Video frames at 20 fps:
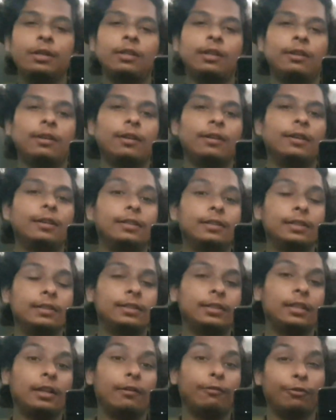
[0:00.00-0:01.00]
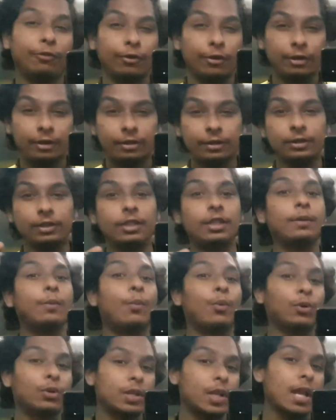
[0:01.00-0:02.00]
भी 300 cc या 400 cc की
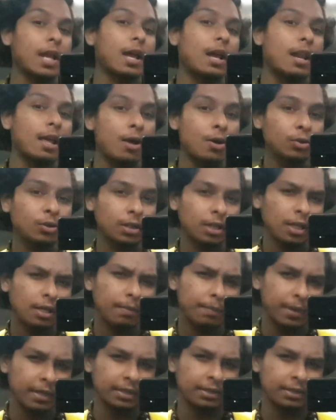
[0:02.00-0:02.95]
मोटरसाइकिल है उसके लिए